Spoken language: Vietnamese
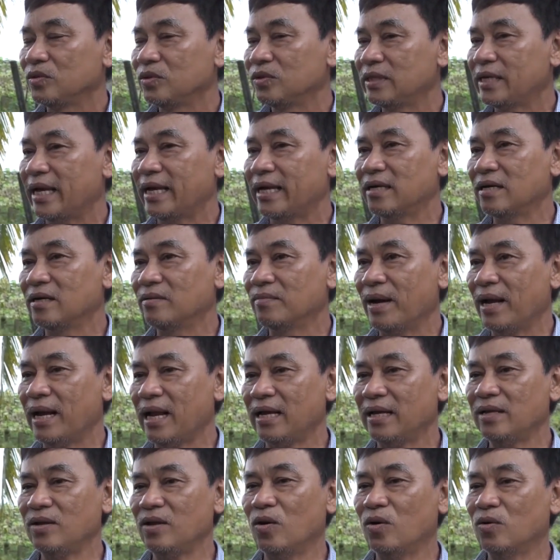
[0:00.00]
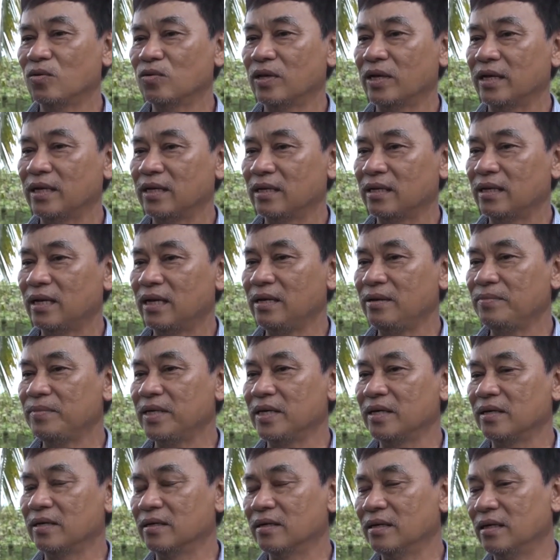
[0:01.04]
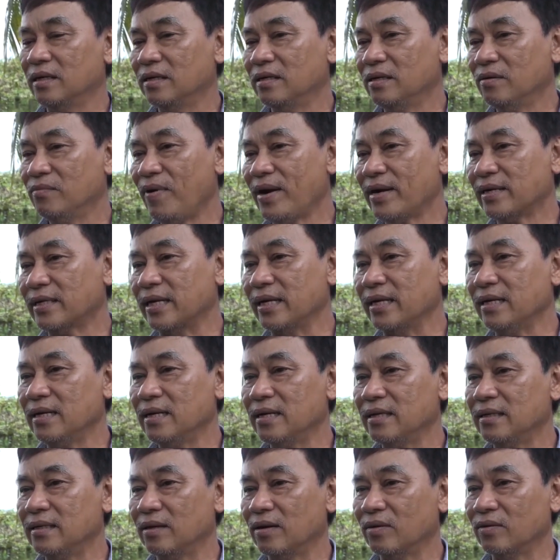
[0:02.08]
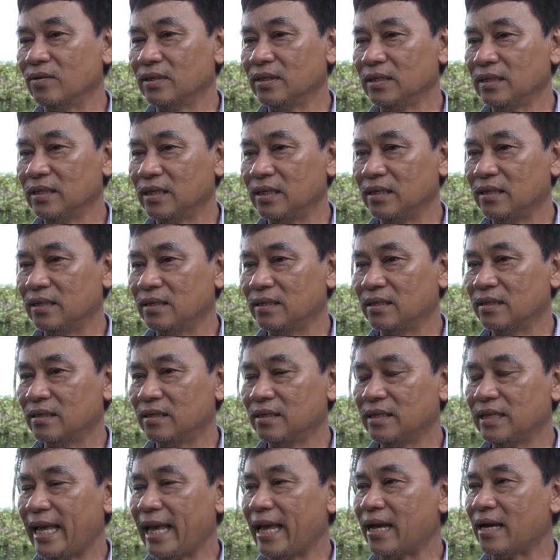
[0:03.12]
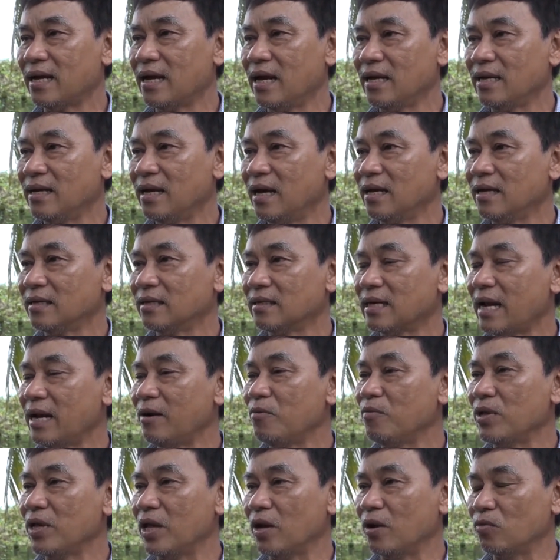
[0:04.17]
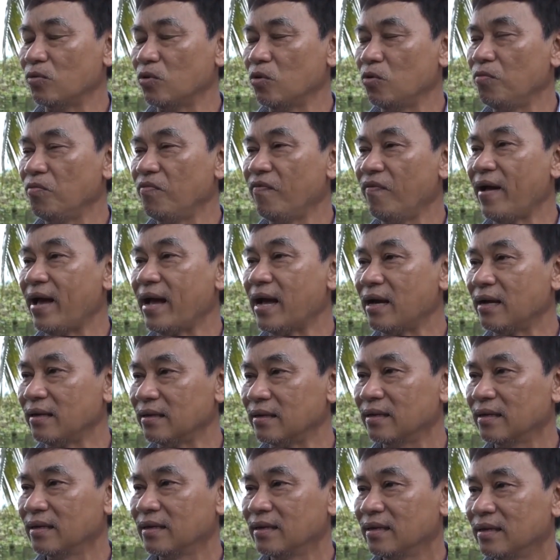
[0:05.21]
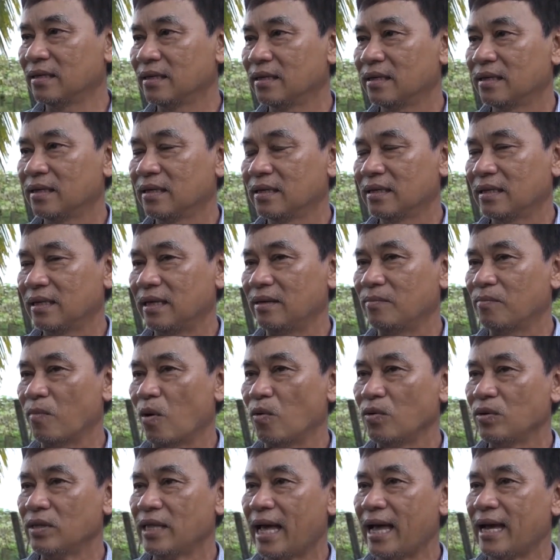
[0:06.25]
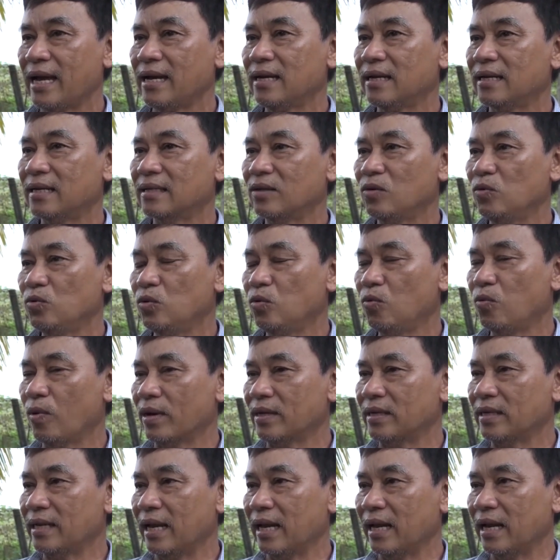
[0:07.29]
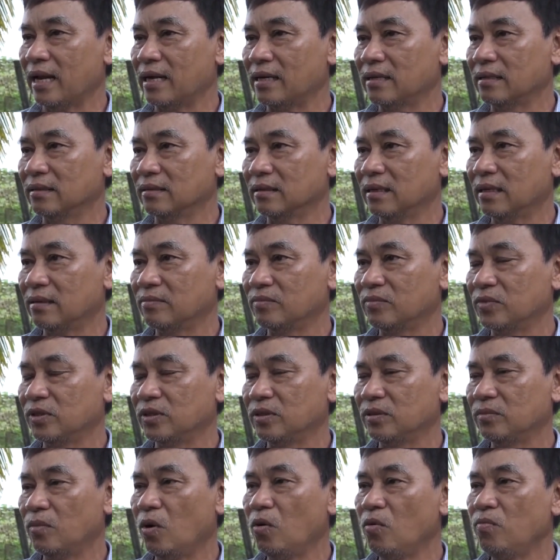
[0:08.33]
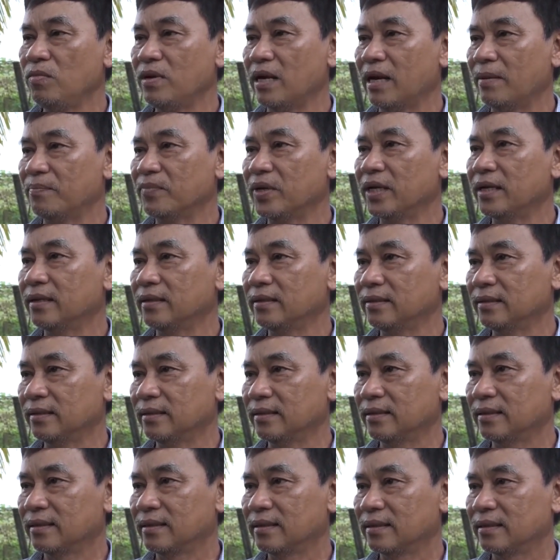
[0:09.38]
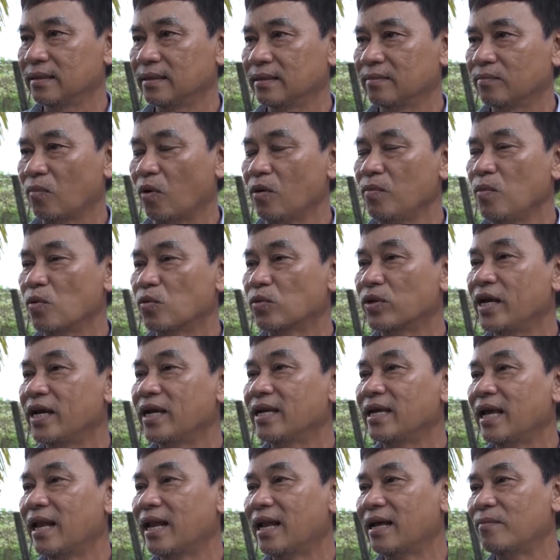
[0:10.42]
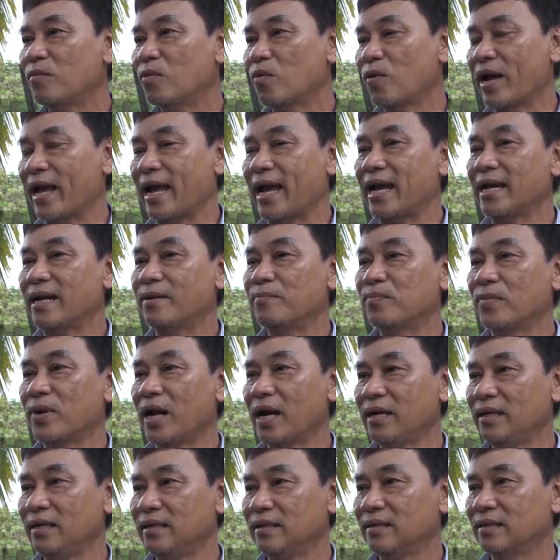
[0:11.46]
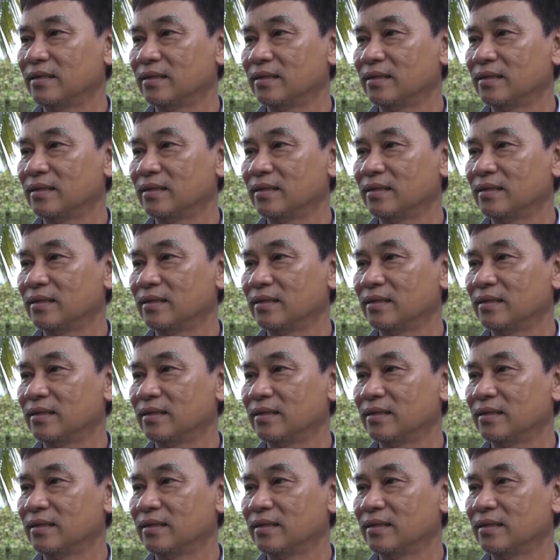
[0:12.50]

Sen dừa Mã Lai vô thì khi dừa lên nó phát triển lên rồi thì nó che gất gất trái không nhiều chú phá gất thì mỗi tháng là chú thu hoạch vậy là được là 14 15 thiên mỗi một thiên vậy là 1.200 trái